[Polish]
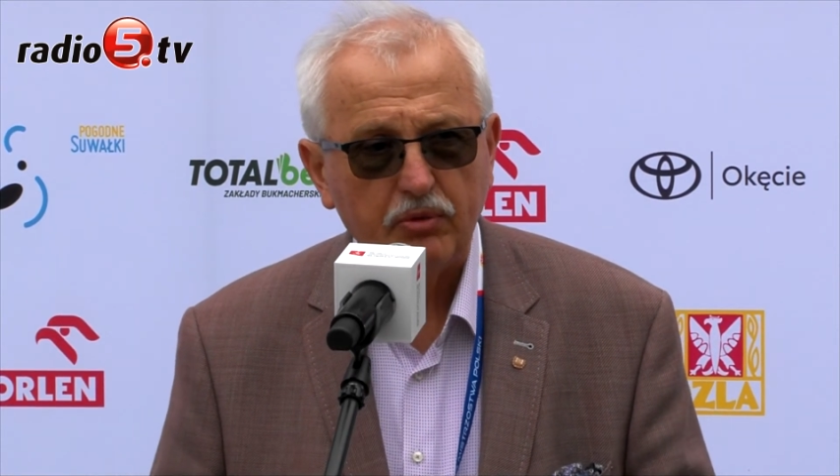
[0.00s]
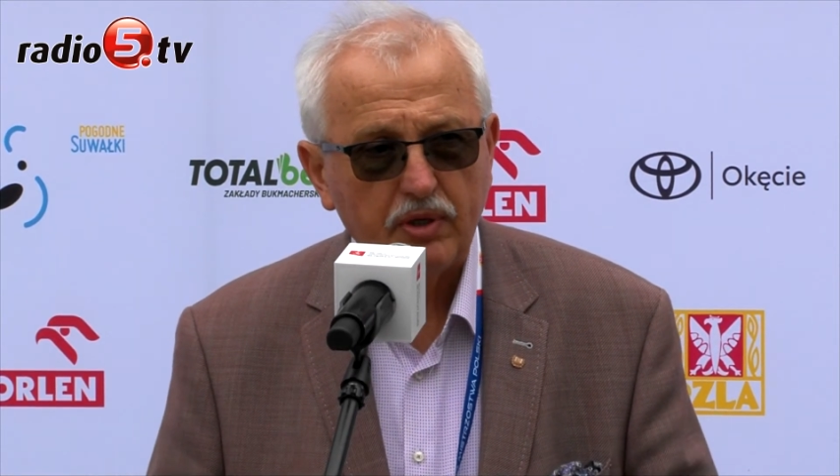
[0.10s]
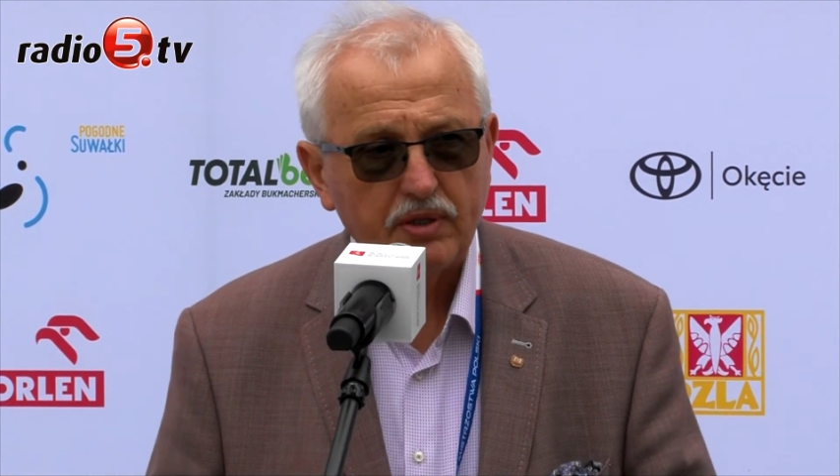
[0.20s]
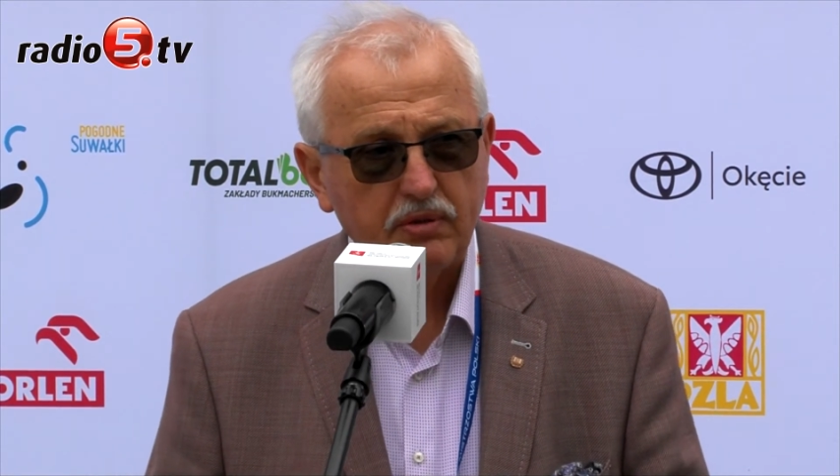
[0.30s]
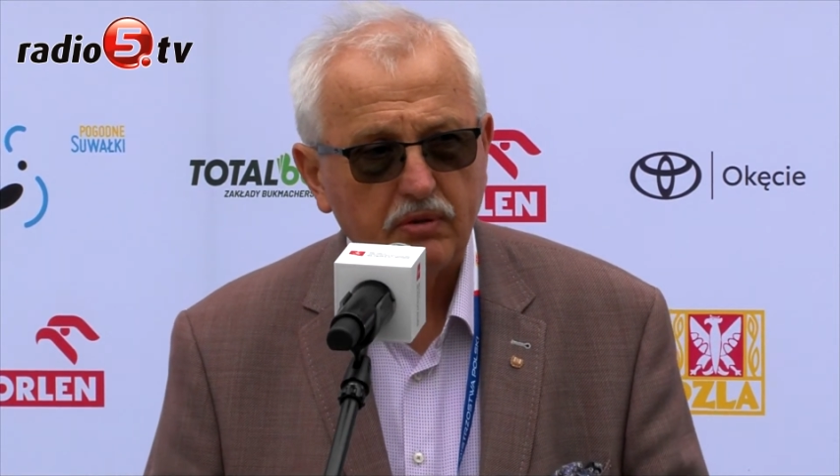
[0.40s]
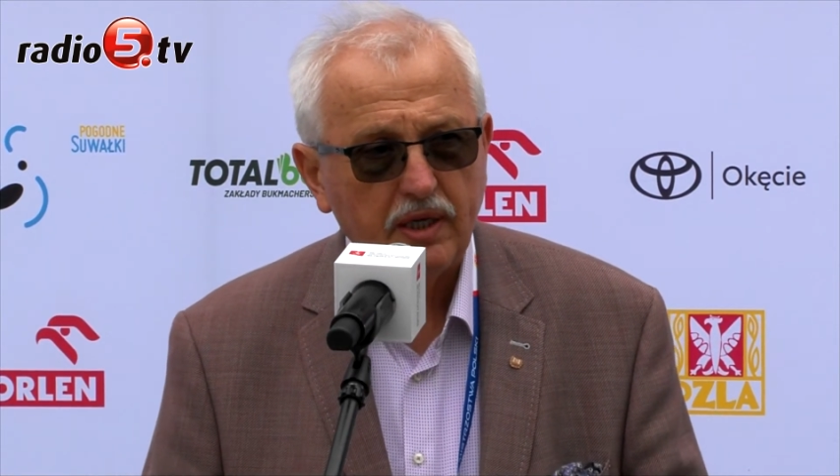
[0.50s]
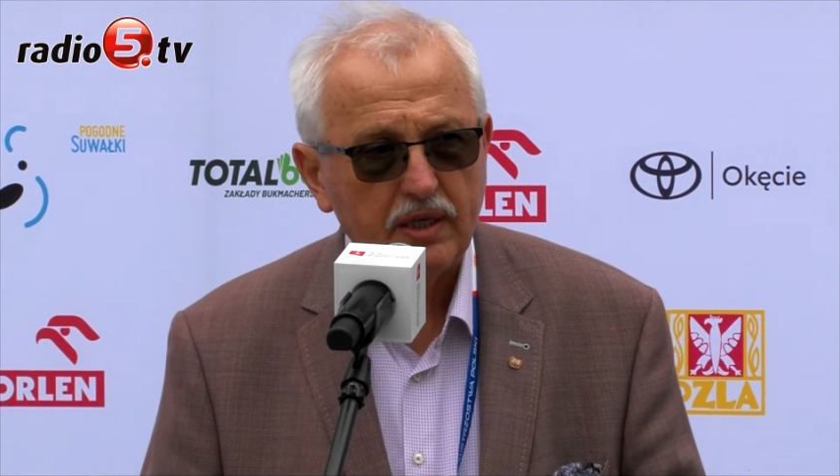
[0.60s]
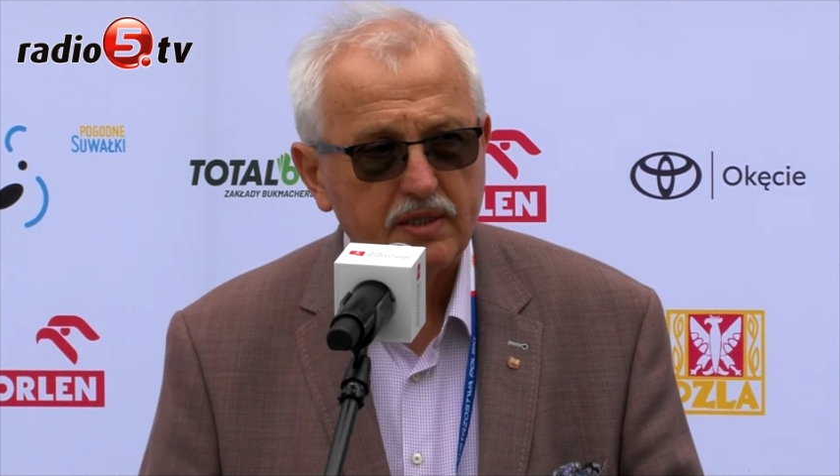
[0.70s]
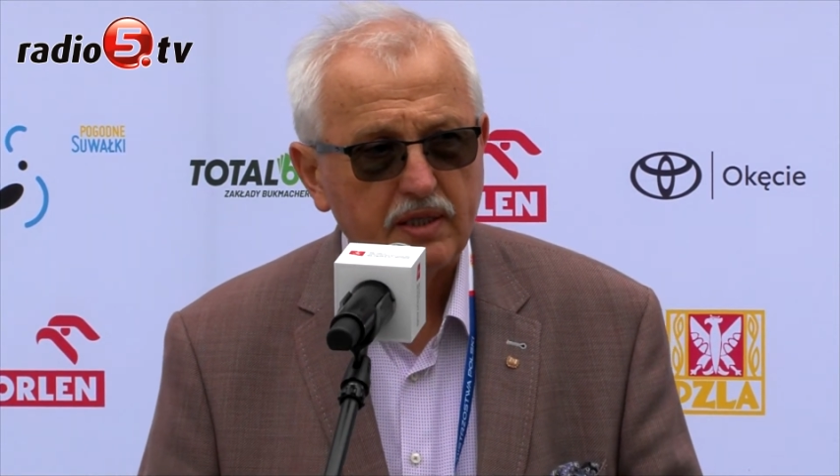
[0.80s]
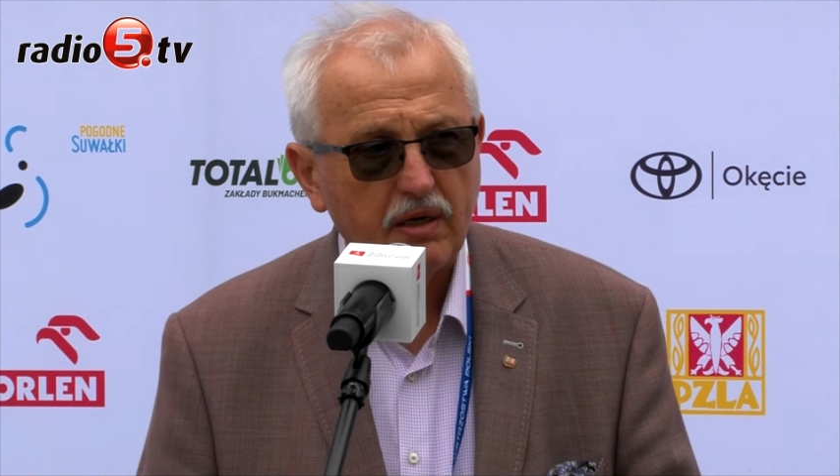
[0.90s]
które są
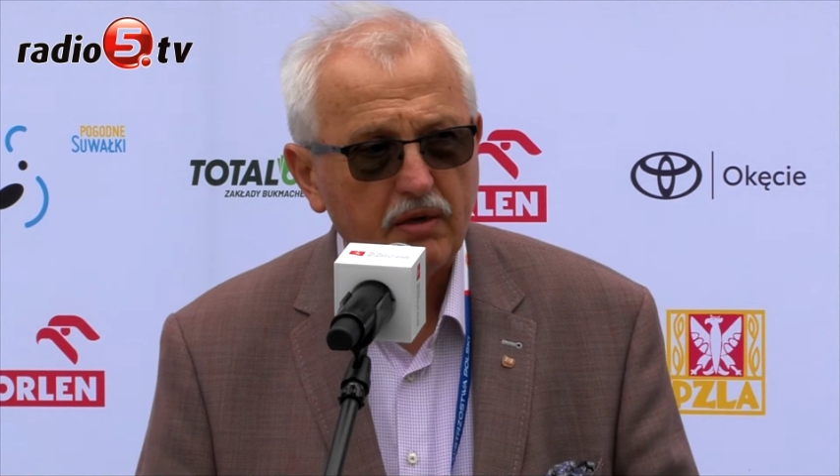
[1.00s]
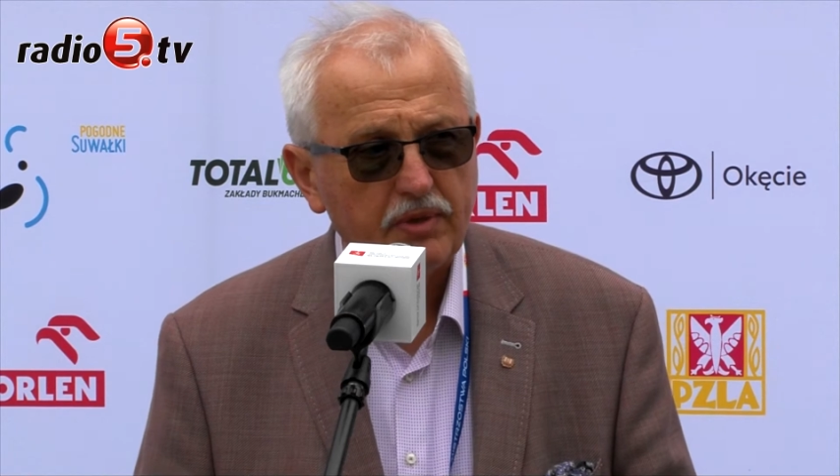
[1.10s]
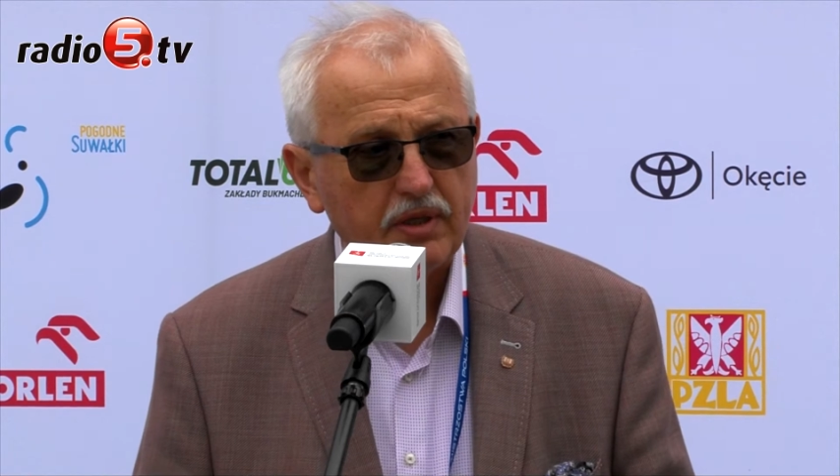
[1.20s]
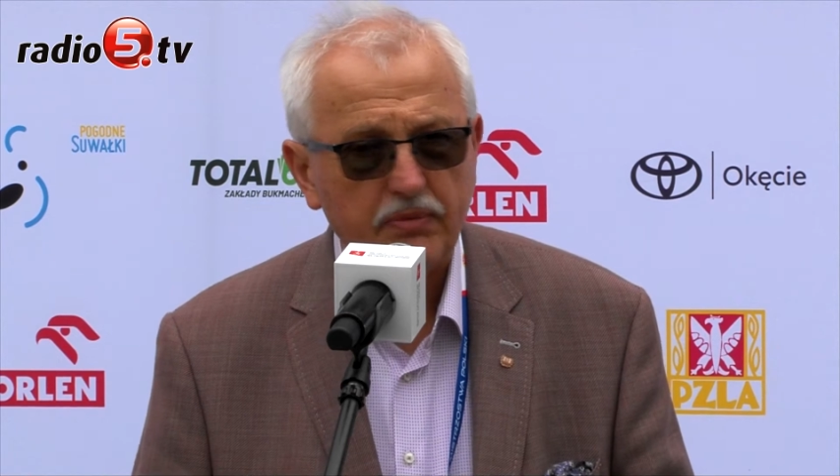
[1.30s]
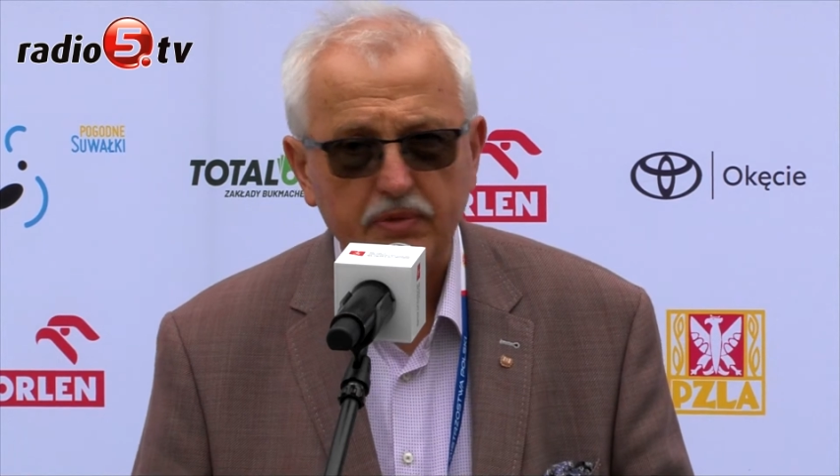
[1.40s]
organizatorami tych